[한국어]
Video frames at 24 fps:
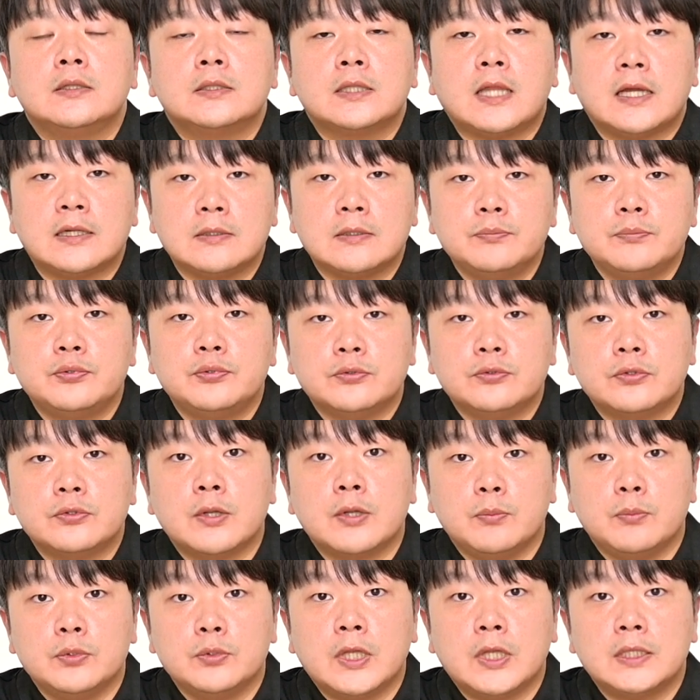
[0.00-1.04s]
다른
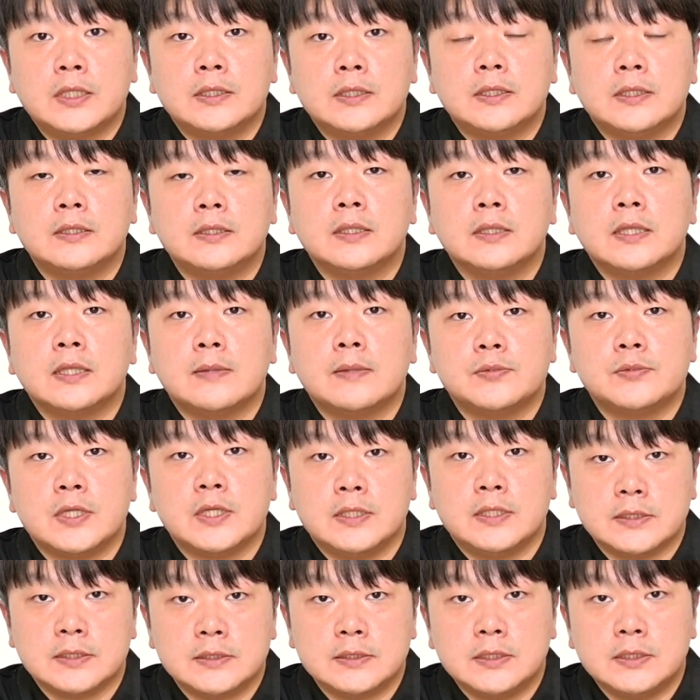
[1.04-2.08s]
프로그램보다는 캡처
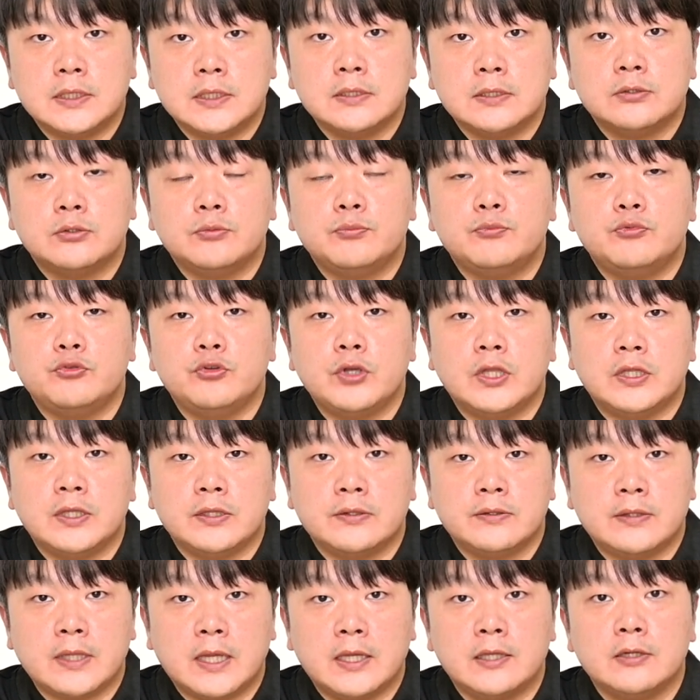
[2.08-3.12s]
NXT 그리고 뷰
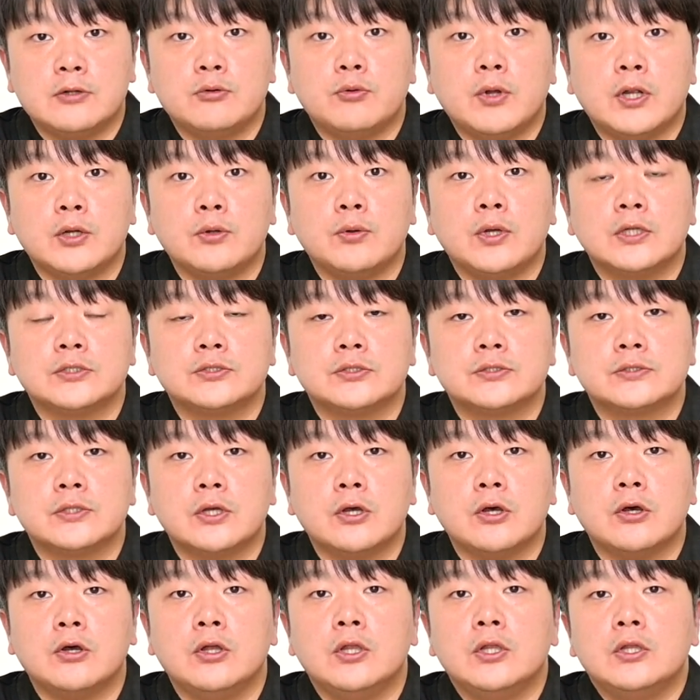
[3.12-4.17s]
NXI를
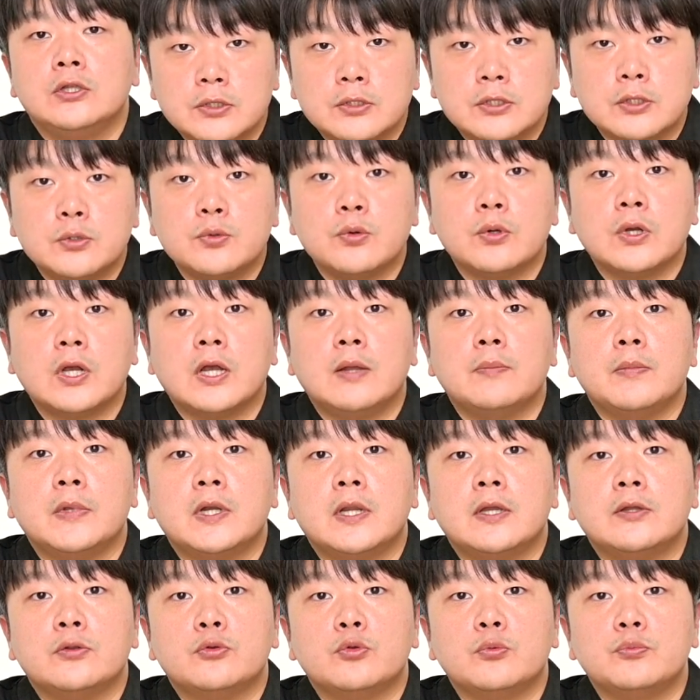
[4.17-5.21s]
활용하셔서 니콘
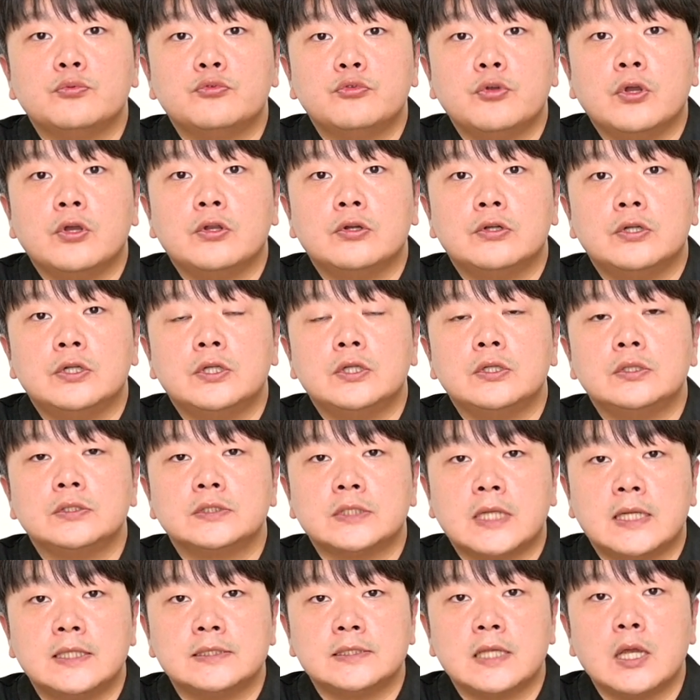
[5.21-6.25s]
카메라의 소프트웨어를
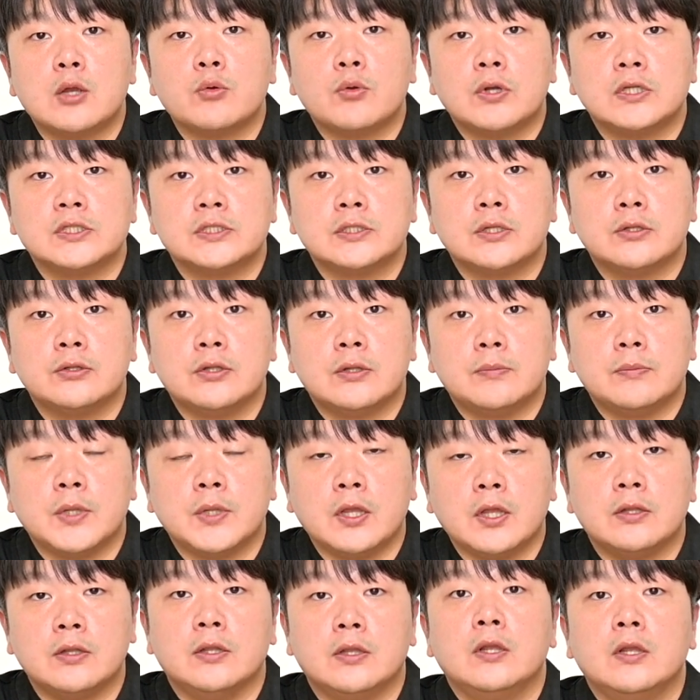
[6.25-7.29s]
잘 사용하시게
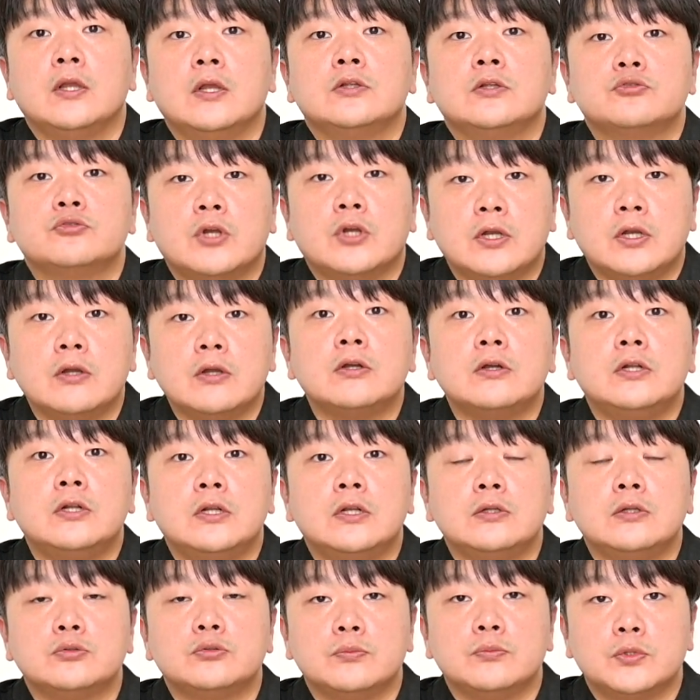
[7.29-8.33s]
되면
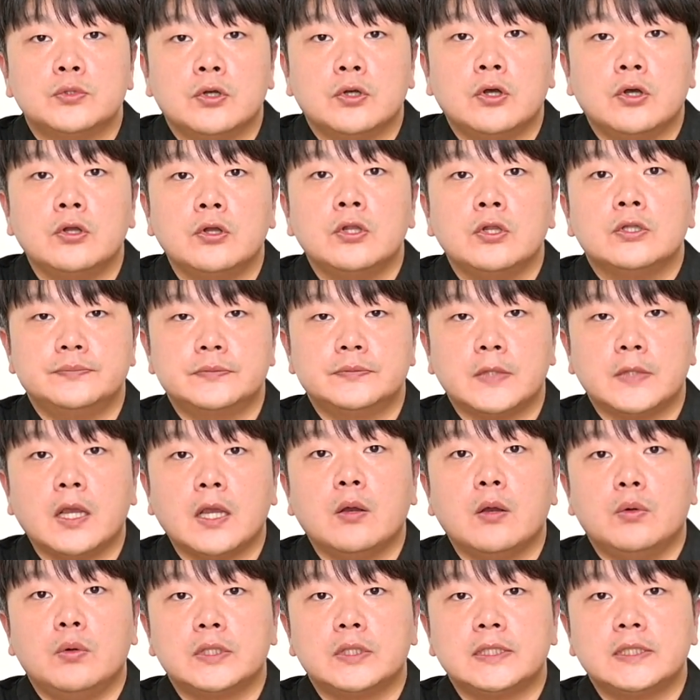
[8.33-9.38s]
촬영을 좀 더
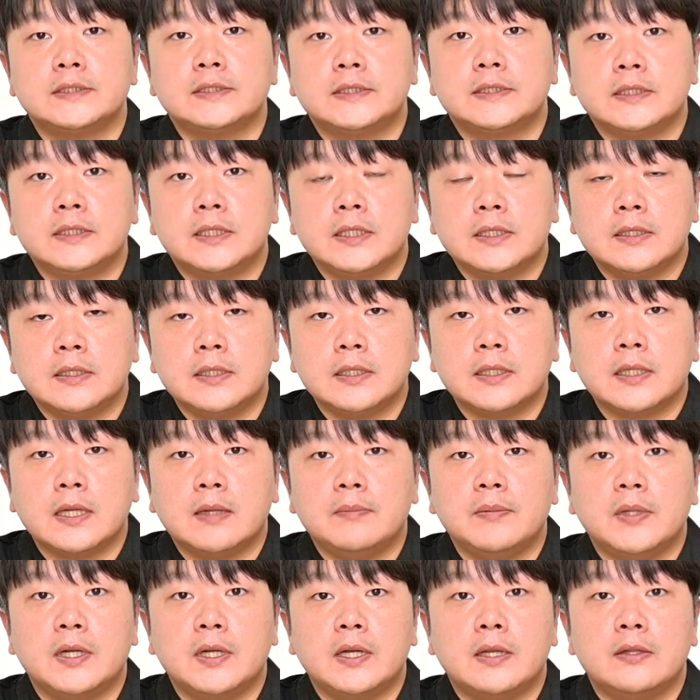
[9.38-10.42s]
내가 원하는 세팅을
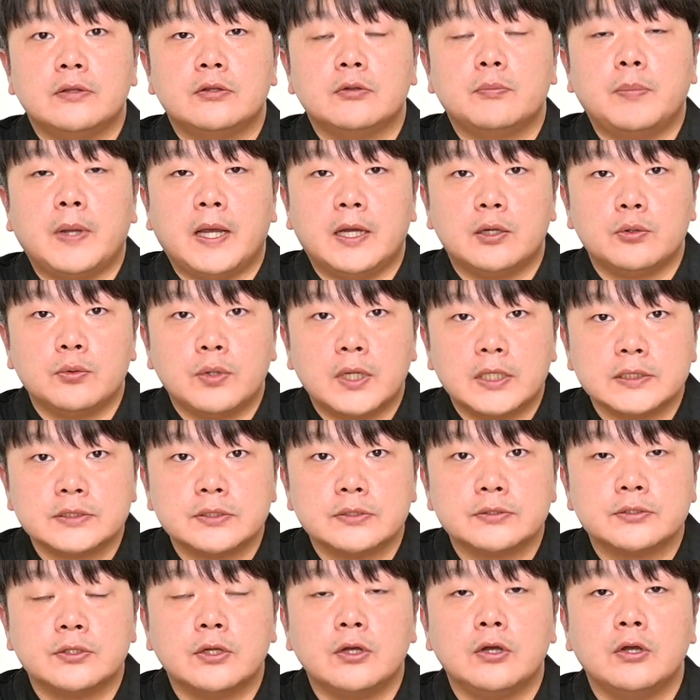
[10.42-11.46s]
카메라에서 바로
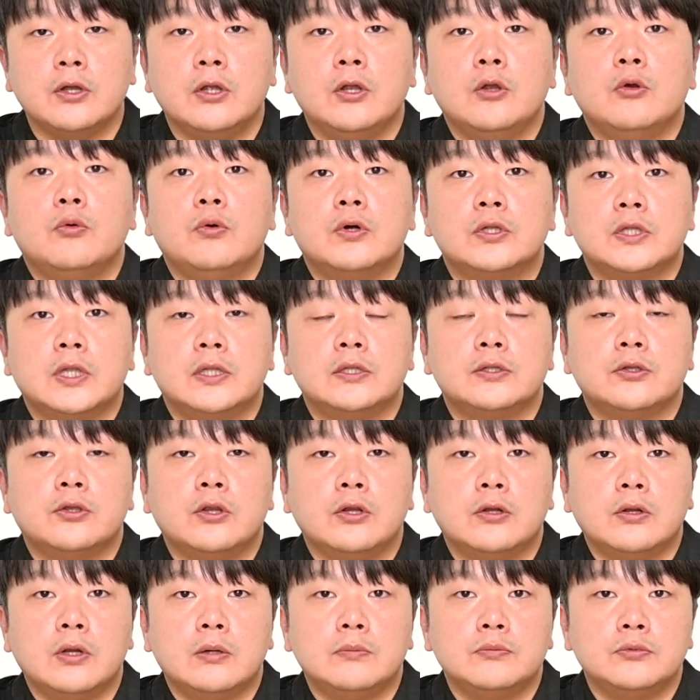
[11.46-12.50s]
하셔서 원하는
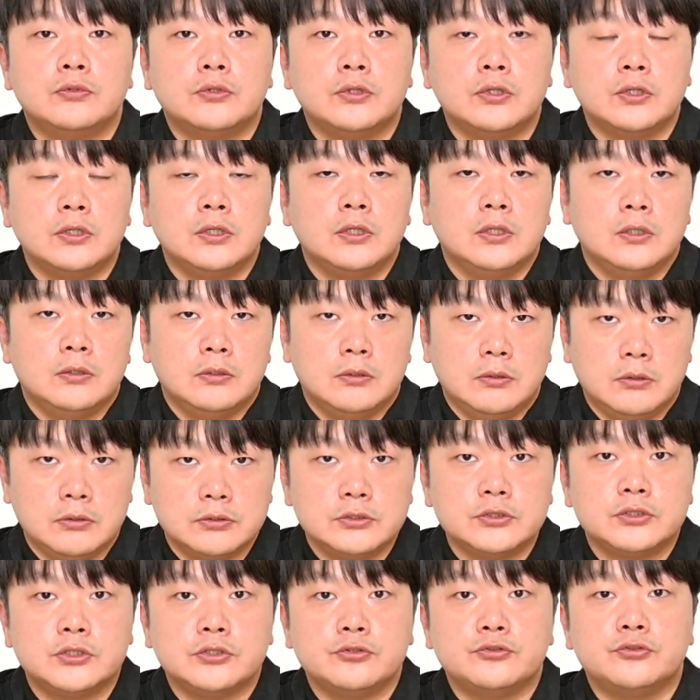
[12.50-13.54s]
결과물을
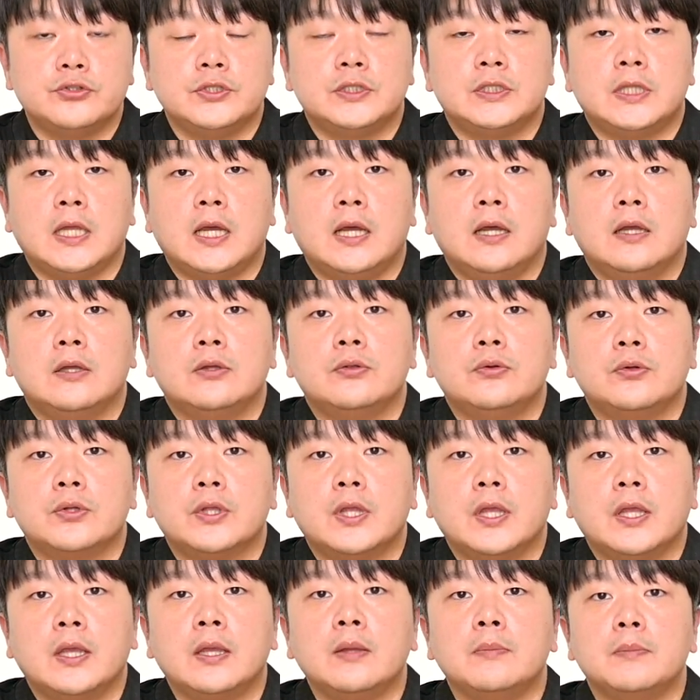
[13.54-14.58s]
얻으실 수 있다
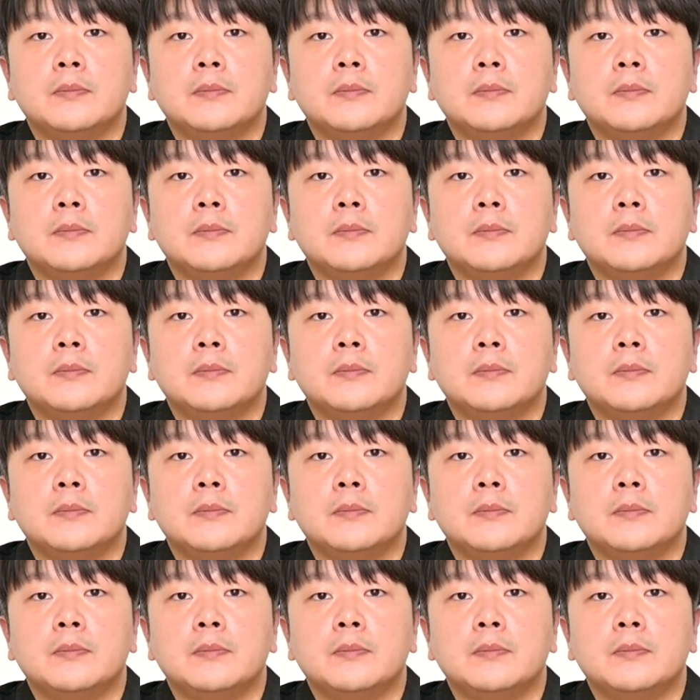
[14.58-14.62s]
이렇게